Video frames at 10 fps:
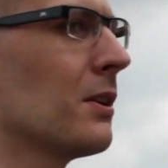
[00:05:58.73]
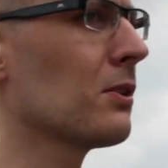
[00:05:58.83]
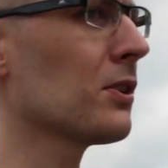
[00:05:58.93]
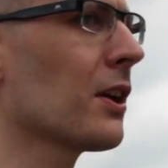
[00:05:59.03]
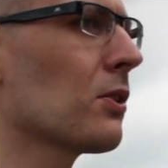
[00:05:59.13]

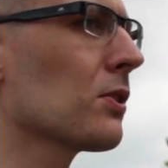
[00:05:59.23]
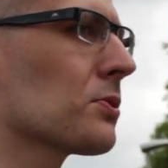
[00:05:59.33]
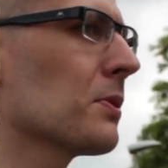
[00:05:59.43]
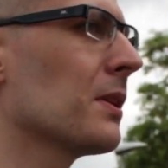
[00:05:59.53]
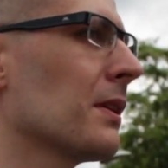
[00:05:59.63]
Do tego
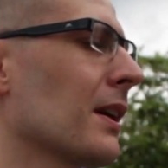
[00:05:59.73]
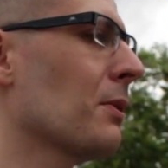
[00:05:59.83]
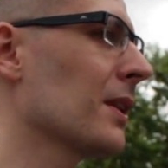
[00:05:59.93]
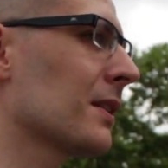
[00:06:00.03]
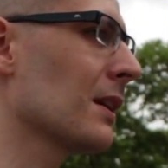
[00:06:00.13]
doszły
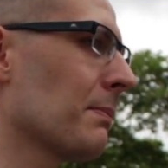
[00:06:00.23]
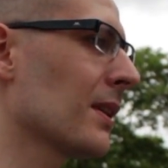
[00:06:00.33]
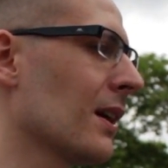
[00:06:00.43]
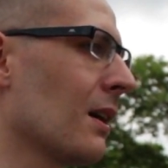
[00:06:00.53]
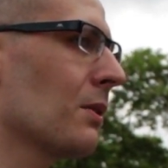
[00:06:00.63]
nakładki na
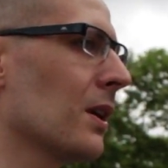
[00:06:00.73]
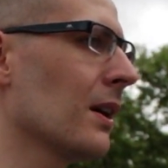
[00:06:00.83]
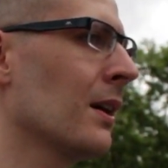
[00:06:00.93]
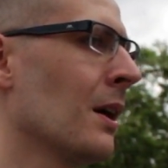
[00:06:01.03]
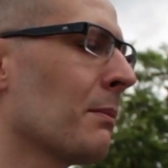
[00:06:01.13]

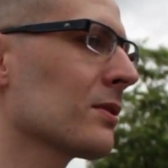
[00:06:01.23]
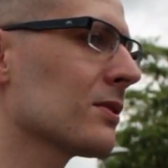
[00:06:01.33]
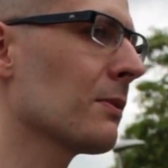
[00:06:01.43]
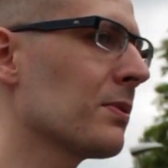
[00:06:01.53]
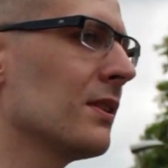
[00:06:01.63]
pedały,
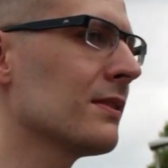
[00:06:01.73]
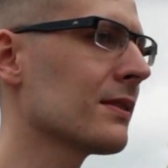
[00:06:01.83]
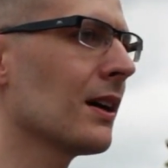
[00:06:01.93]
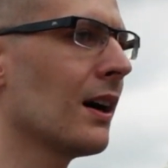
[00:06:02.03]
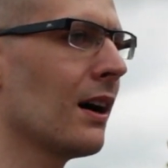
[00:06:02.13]

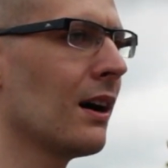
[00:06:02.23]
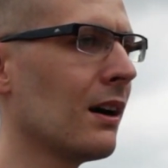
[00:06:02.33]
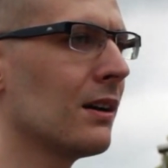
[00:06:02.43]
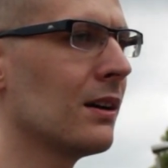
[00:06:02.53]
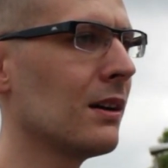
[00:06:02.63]
podstopnica,